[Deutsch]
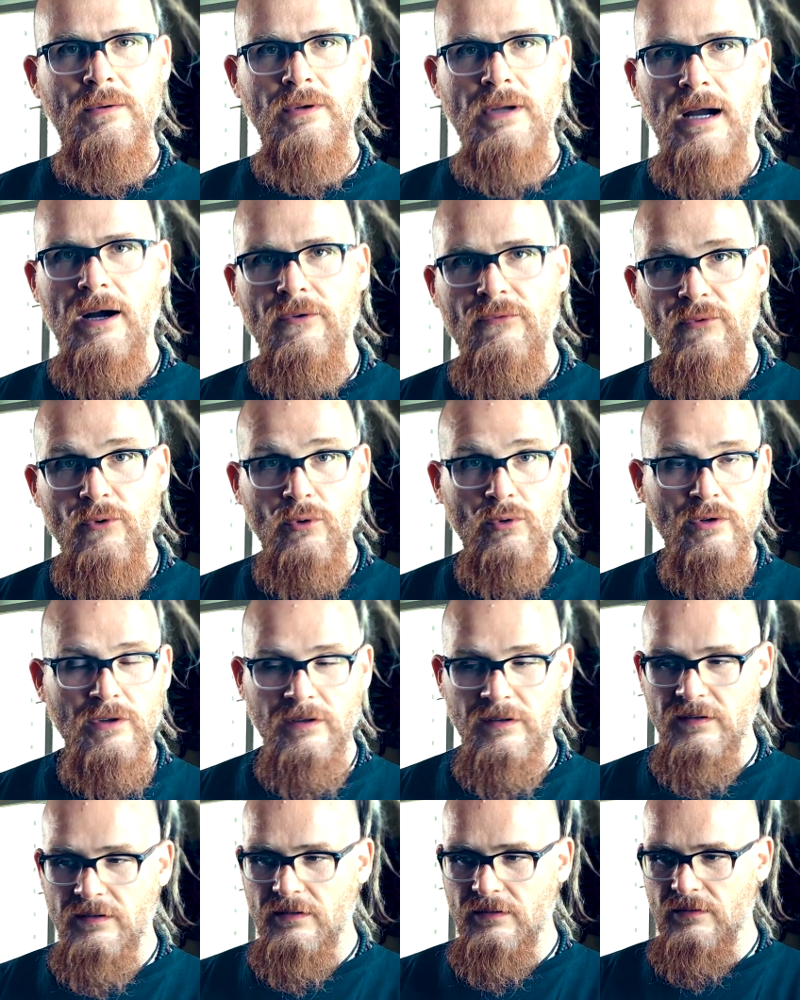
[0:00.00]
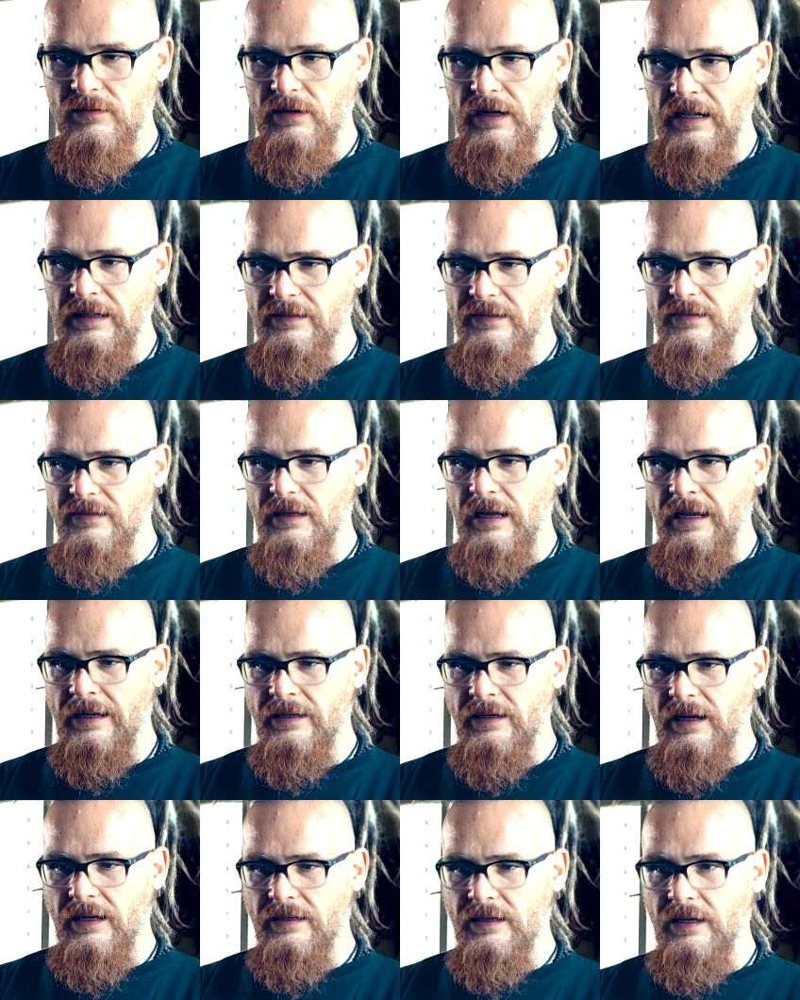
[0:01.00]
ja, für uns als
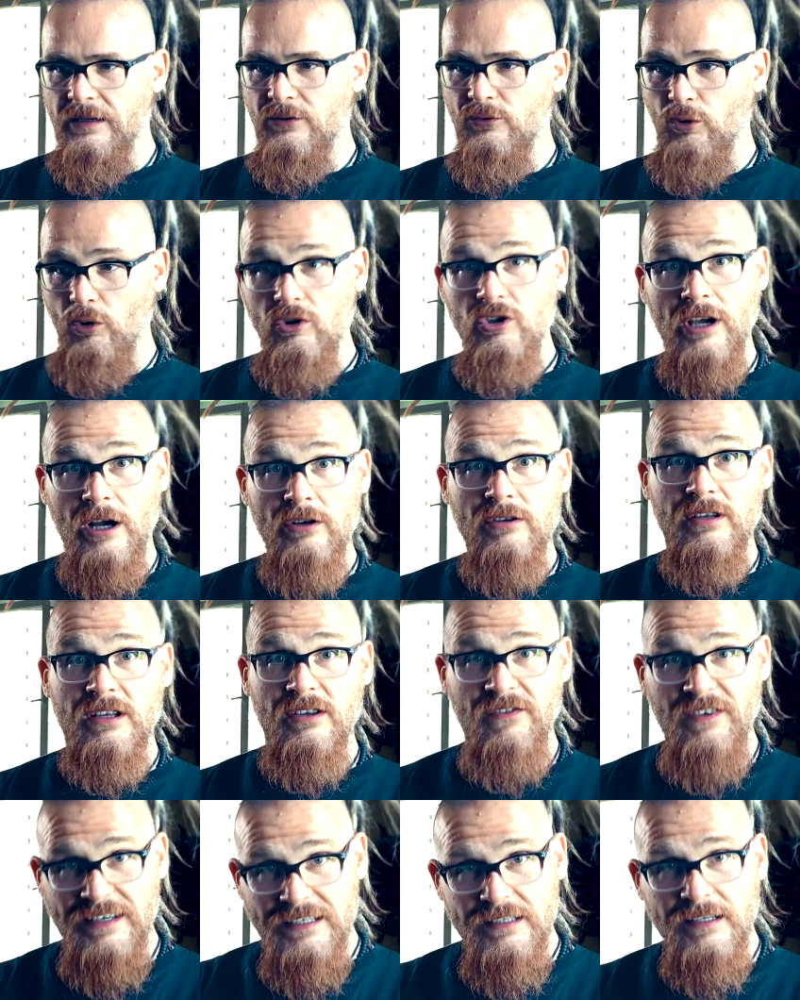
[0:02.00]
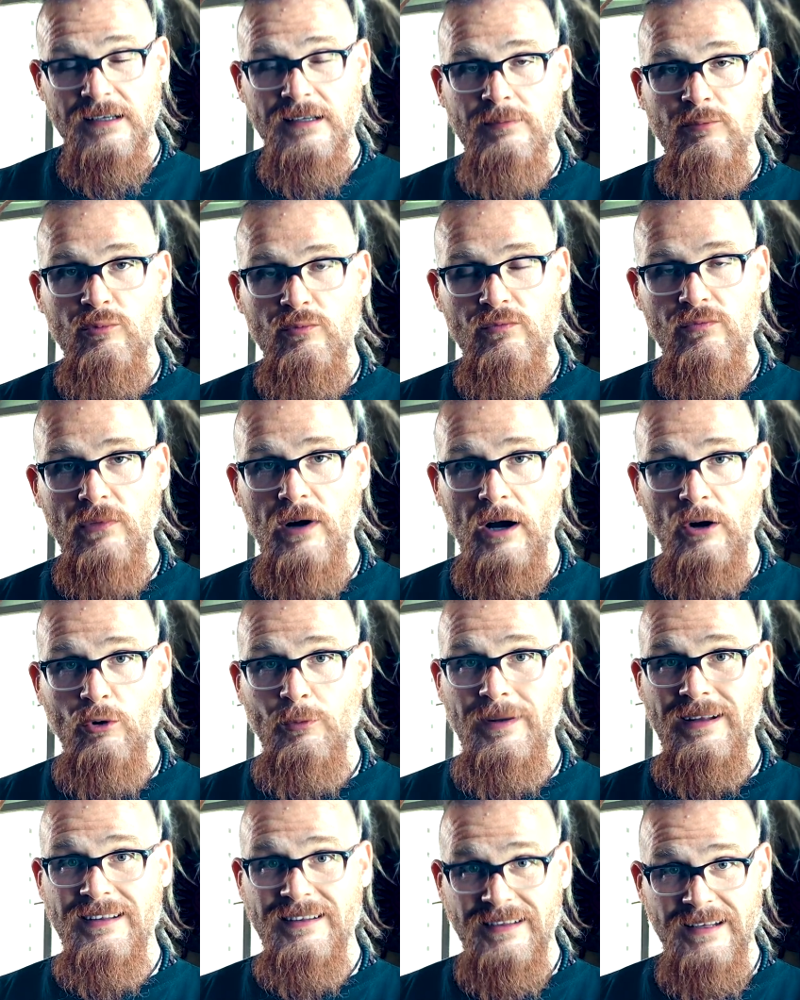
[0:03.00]
ein, ein, ein durchaus gewichtiges
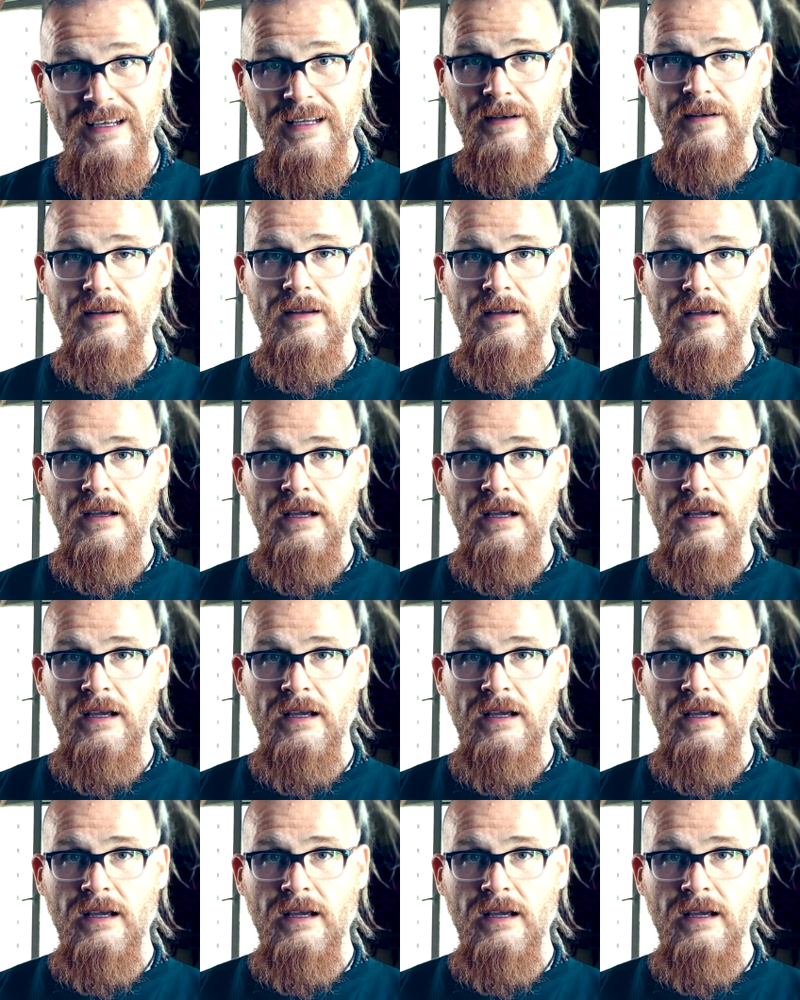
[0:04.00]
Argument sehen,